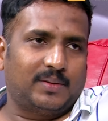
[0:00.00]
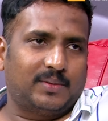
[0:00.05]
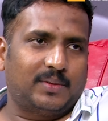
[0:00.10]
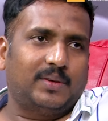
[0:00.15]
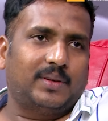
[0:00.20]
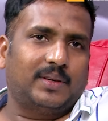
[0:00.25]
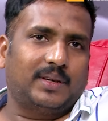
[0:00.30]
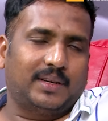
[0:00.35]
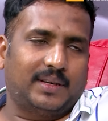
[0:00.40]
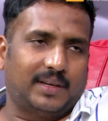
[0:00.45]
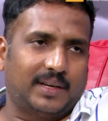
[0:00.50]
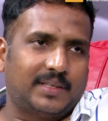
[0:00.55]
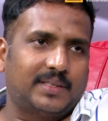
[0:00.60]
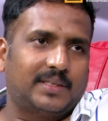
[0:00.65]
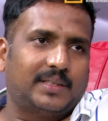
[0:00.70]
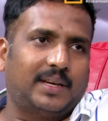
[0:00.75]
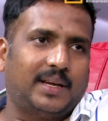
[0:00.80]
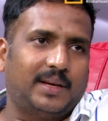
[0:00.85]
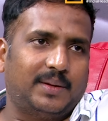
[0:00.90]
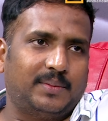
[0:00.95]
సో ఈ
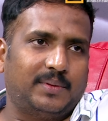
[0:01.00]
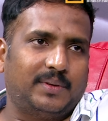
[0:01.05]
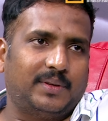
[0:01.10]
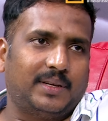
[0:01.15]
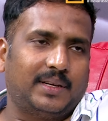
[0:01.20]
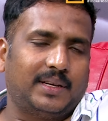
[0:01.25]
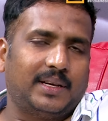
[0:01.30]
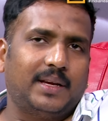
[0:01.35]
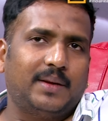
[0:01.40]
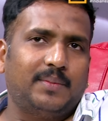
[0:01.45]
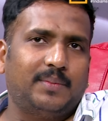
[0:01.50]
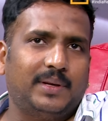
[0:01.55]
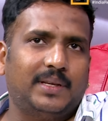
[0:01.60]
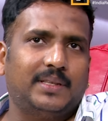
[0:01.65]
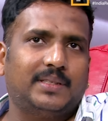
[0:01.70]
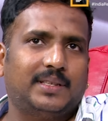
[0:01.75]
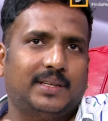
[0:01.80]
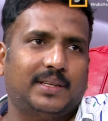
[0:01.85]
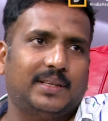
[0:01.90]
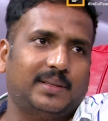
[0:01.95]
నెక్స్ట్ టైము ఈ
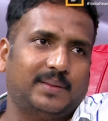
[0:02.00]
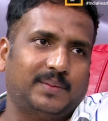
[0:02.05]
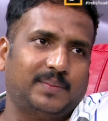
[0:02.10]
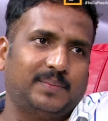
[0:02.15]
ఏబీసీ